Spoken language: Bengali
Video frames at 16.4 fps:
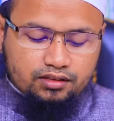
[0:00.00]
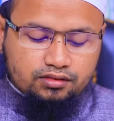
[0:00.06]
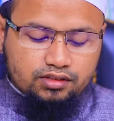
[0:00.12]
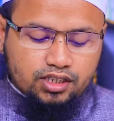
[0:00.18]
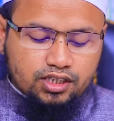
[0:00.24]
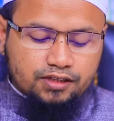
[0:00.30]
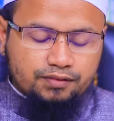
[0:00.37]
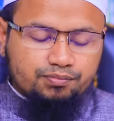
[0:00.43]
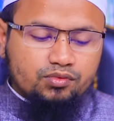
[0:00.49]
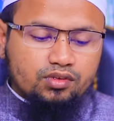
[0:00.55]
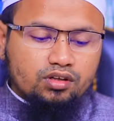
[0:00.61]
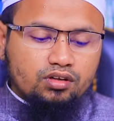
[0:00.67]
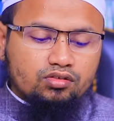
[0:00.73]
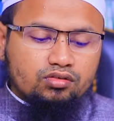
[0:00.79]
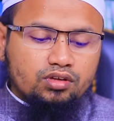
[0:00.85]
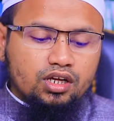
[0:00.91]
যে
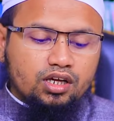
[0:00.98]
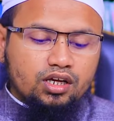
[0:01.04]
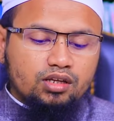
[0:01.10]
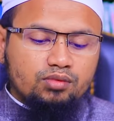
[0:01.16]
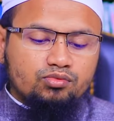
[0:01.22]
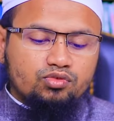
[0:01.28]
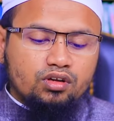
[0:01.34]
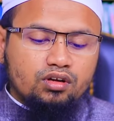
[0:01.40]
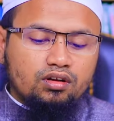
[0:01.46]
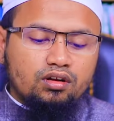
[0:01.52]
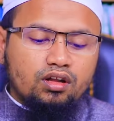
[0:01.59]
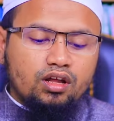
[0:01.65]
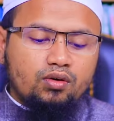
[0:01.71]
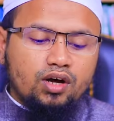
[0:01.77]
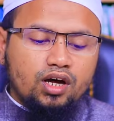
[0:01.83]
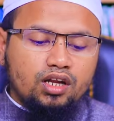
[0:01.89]
রসুল করিম সাল
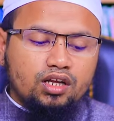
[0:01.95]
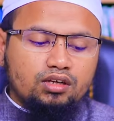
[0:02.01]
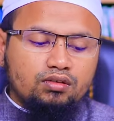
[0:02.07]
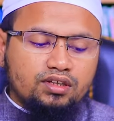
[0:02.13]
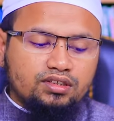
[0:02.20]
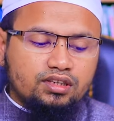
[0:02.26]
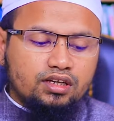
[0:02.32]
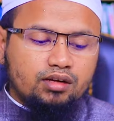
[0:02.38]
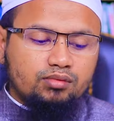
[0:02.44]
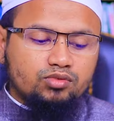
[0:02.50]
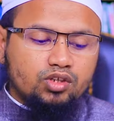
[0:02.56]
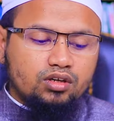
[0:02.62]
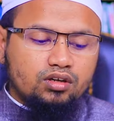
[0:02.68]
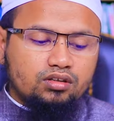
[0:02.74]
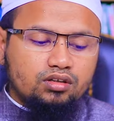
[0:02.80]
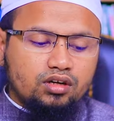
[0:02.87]
আলি ওয়াসাল্লাম
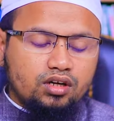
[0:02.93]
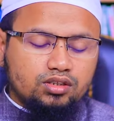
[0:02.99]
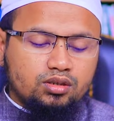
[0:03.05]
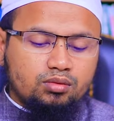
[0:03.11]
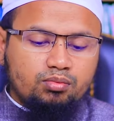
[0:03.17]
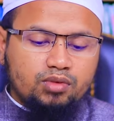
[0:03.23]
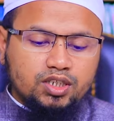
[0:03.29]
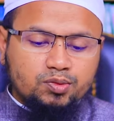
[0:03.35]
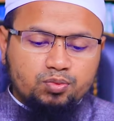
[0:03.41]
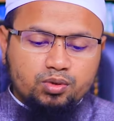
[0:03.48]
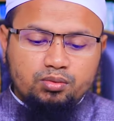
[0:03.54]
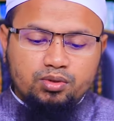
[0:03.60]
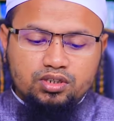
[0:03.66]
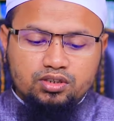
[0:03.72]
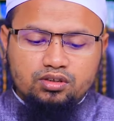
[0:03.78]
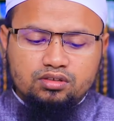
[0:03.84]
যখন রজব মাস
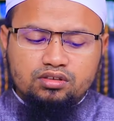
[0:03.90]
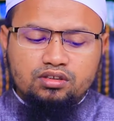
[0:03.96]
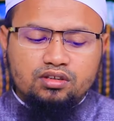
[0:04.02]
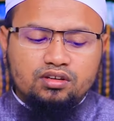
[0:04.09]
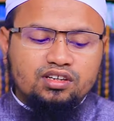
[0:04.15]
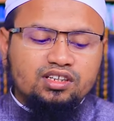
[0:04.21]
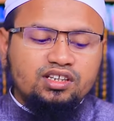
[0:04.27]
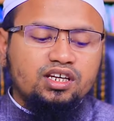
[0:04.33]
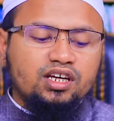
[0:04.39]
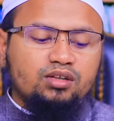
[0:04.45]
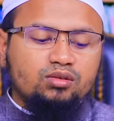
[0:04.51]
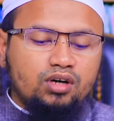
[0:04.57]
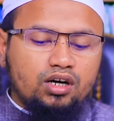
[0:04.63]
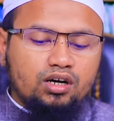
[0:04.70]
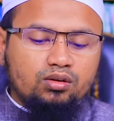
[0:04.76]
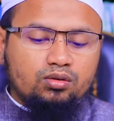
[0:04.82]
প্রবেশ করতো তখন তিনি এই
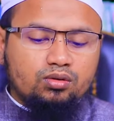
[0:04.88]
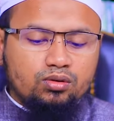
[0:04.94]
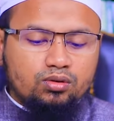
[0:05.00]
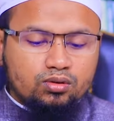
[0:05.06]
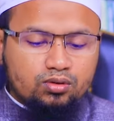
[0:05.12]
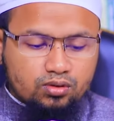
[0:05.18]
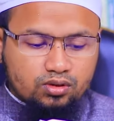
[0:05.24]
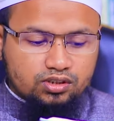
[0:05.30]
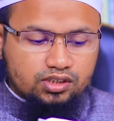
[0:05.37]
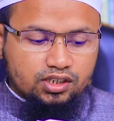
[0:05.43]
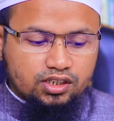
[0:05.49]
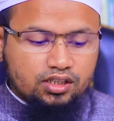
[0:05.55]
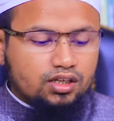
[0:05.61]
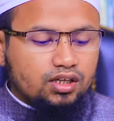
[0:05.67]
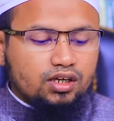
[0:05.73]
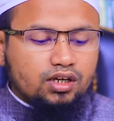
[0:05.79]
দোয়াগুলো করতেন
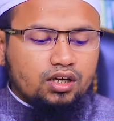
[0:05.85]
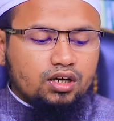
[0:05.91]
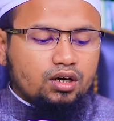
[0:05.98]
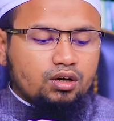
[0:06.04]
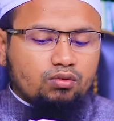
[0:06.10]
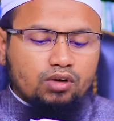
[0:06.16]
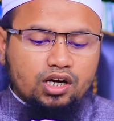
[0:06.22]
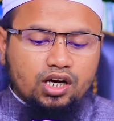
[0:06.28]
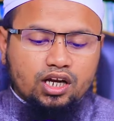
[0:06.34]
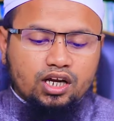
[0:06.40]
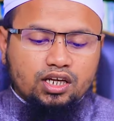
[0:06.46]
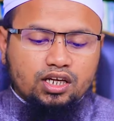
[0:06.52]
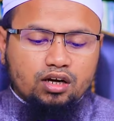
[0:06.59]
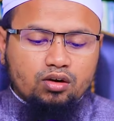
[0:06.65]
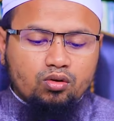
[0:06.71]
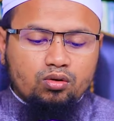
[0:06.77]
ওয়াকানা
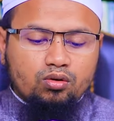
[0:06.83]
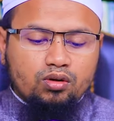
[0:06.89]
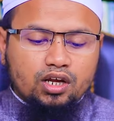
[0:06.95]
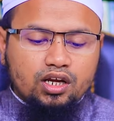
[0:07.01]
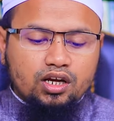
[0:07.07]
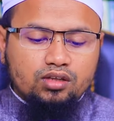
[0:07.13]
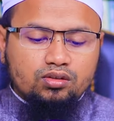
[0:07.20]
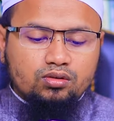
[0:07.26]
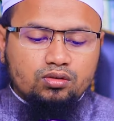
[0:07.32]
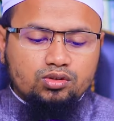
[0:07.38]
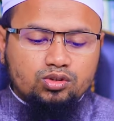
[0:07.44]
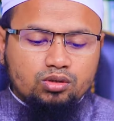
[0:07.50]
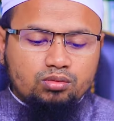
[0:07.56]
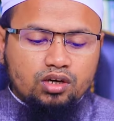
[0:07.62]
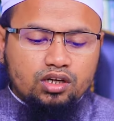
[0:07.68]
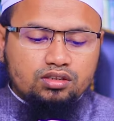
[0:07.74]
ইয়াকুল লাইলাতুল
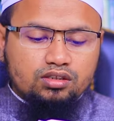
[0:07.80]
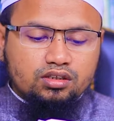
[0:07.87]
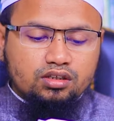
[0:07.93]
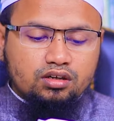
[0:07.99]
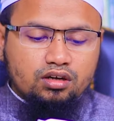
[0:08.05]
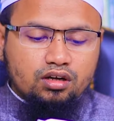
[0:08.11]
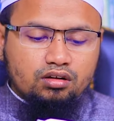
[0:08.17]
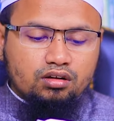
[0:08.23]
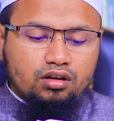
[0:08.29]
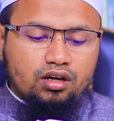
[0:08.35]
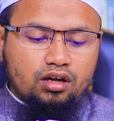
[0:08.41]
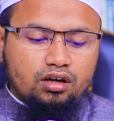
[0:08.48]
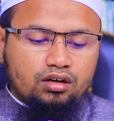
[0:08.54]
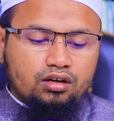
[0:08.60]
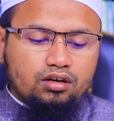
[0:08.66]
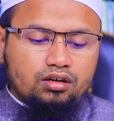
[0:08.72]
জুমাতি গর
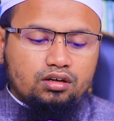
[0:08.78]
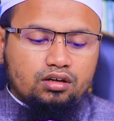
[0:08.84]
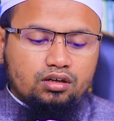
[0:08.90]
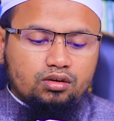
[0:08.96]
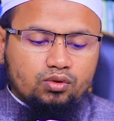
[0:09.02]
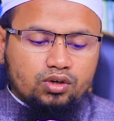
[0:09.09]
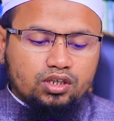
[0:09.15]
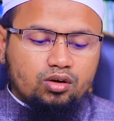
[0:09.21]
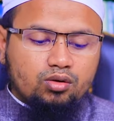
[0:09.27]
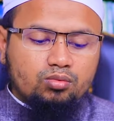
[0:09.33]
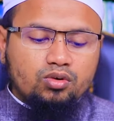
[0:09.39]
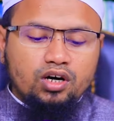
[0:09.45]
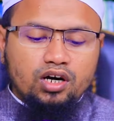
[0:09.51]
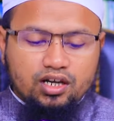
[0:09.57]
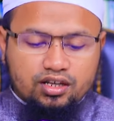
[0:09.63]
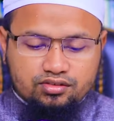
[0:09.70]

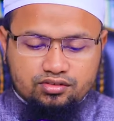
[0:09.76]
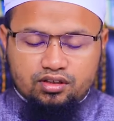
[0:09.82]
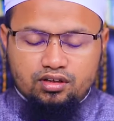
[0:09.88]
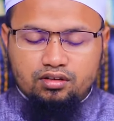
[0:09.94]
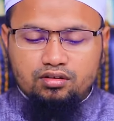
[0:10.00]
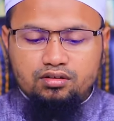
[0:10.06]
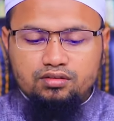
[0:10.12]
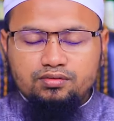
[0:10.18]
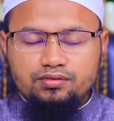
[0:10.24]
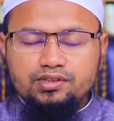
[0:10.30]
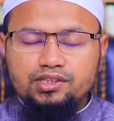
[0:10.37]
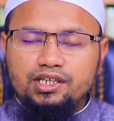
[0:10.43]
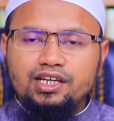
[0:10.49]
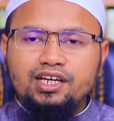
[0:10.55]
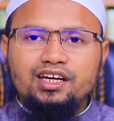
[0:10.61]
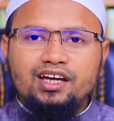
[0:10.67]
ওয়াউমুহা আজহর
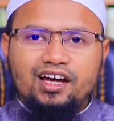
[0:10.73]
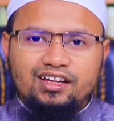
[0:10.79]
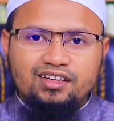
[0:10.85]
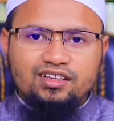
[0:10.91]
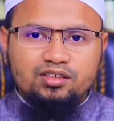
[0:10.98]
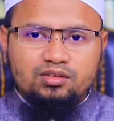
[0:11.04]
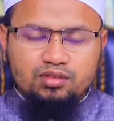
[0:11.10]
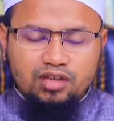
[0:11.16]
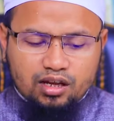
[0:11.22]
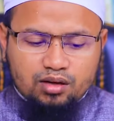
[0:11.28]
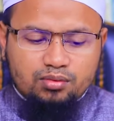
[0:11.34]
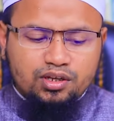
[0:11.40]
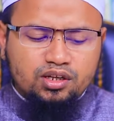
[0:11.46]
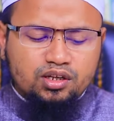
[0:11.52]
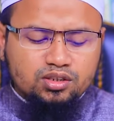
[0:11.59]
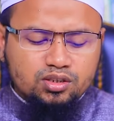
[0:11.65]
এই হাদিস আর
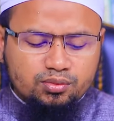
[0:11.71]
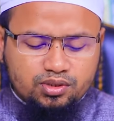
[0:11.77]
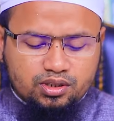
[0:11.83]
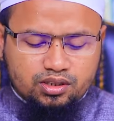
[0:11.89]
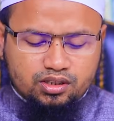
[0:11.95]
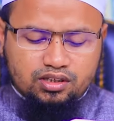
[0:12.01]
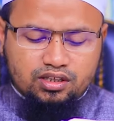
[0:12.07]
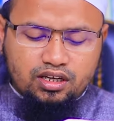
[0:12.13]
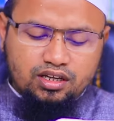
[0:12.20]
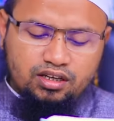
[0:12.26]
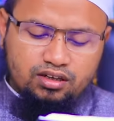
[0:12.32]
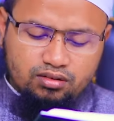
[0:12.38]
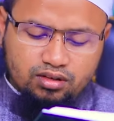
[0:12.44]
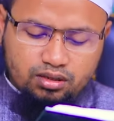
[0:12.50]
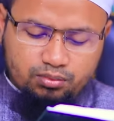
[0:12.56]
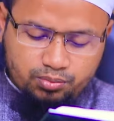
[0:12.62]
ভিন্ন শব্দে
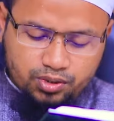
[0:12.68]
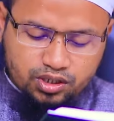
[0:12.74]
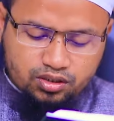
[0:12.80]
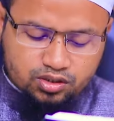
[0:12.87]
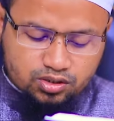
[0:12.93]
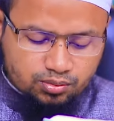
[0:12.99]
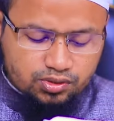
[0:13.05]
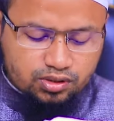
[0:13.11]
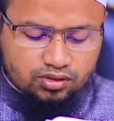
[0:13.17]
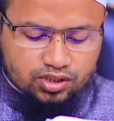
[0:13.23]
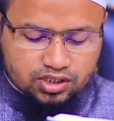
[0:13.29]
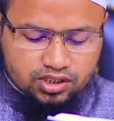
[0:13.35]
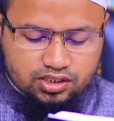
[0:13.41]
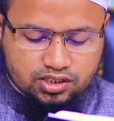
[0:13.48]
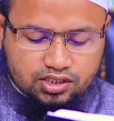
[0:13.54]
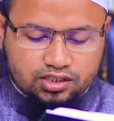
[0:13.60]
ভিন্ন শব্দেও
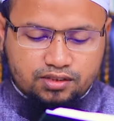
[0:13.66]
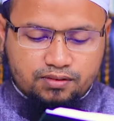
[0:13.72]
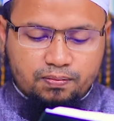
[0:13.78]
এসেছে